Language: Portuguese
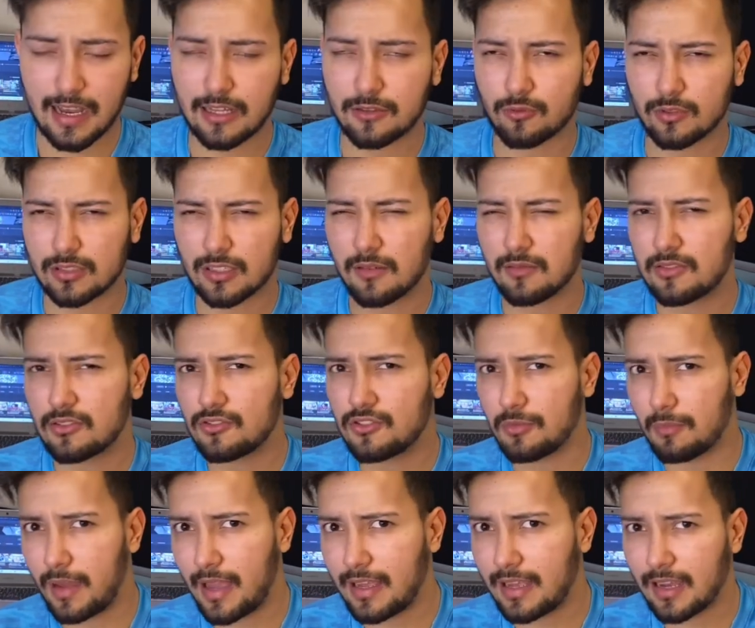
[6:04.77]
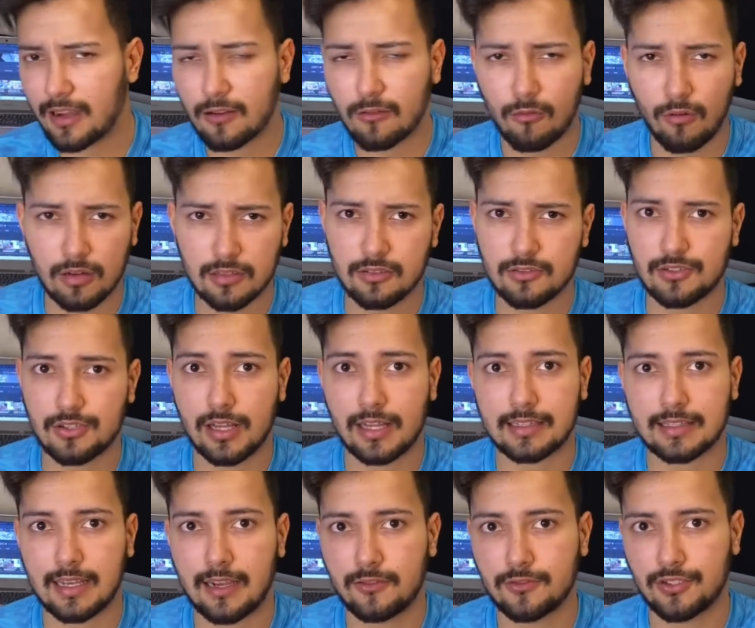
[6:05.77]
atuou tanto de meia quanto de
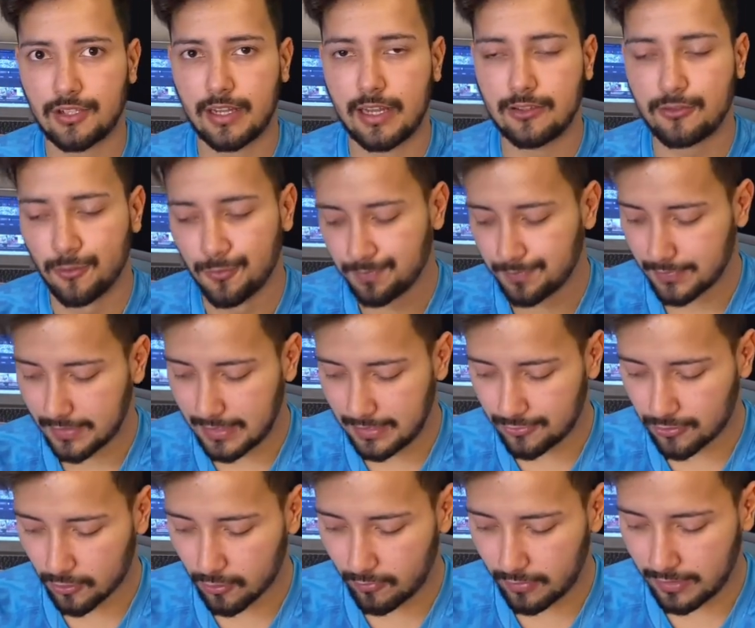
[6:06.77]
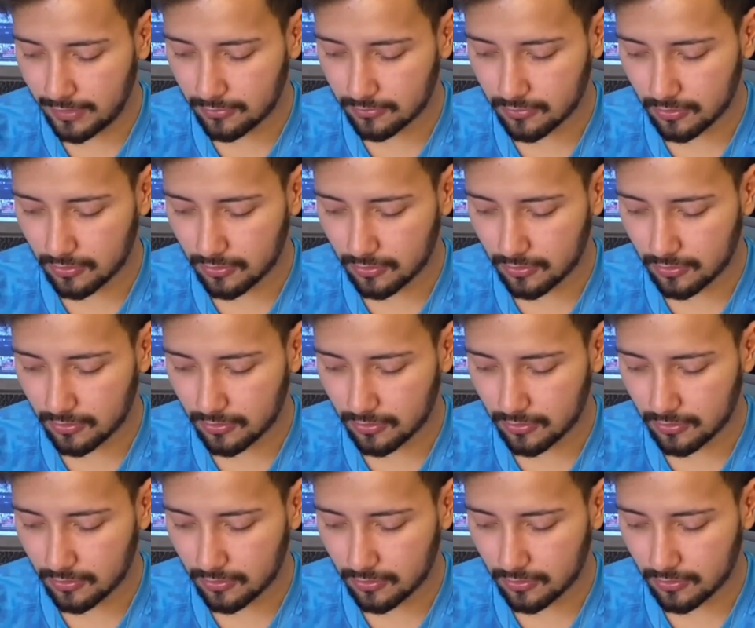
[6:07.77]
lateral direito e jogou aí no,